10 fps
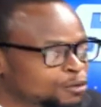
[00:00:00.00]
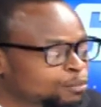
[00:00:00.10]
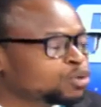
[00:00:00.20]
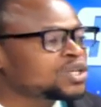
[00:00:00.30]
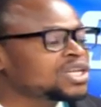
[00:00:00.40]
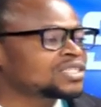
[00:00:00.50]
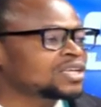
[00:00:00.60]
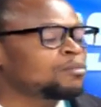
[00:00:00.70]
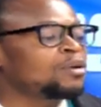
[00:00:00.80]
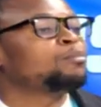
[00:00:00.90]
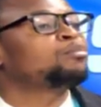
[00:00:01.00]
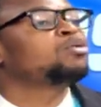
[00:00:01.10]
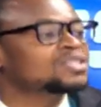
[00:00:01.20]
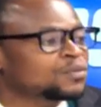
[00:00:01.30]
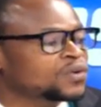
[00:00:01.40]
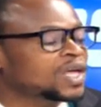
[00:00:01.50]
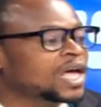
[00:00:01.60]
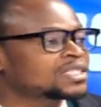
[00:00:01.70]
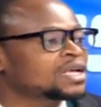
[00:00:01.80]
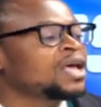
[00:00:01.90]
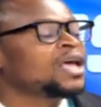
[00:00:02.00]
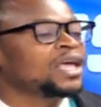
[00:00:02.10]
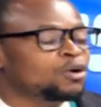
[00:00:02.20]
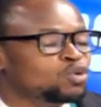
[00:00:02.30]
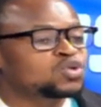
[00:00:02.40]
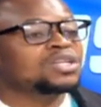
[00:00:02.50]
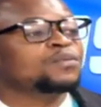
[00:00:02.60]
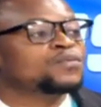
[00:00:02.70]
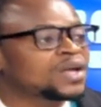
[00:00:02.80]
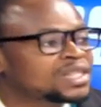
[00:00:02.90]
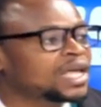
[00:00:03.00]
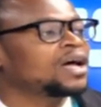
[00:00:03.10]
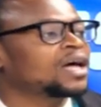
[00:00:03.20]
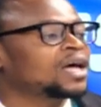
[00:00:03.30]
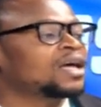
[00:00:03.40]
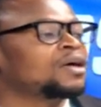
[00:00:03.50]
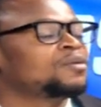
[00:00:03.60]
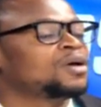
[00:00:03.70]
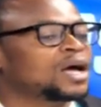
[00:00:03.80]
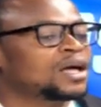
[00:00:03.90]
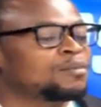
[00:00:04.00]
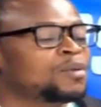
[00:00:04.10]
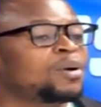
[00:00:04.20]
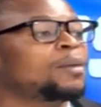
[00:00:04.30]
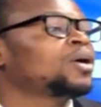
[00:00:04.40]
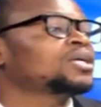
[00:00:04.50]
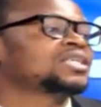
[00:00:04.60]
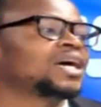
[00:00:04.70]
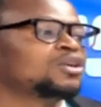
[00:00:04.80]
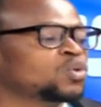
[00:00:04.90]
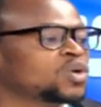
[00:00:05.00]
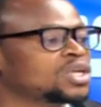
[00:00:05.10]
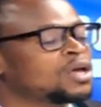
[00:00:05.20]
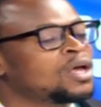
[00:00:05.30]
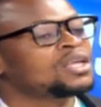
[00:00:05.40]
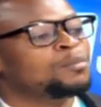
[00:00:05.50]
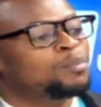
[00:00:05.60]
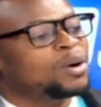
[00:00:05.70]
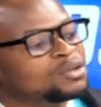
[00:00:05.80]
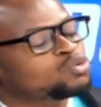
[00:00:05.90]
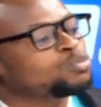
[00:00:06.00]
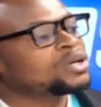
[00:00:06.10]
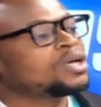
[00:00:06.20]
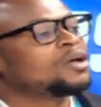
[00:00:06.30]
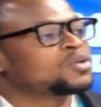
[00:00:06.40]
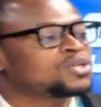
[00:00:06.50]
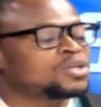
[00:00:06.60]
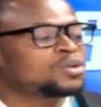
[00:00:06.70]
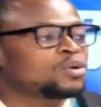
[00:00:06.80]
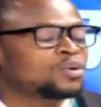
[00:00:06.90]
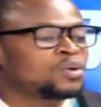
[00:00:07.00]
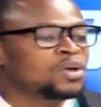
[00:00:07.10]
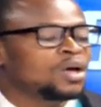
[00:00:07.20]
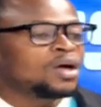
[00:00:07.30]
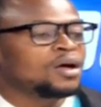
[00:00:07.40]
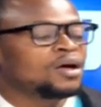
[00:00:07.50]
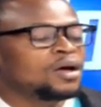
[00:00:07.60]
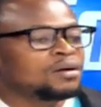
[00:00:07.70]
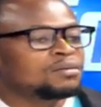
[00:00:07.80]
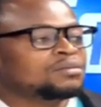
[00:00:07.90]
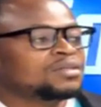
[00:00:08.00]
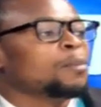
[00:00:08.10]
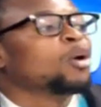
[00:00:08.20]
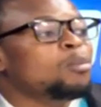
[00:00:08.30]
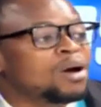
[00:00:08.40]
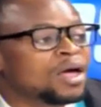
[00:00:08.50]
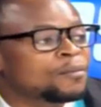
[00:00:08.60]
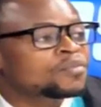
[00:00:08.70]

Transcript: des armes plus efficaces et aussi de faire taire à Kagame, Kagame par rapport à sa rhétorique qui parle à tout prix également d'une euh, euh, d'un ah, problème, Congolo.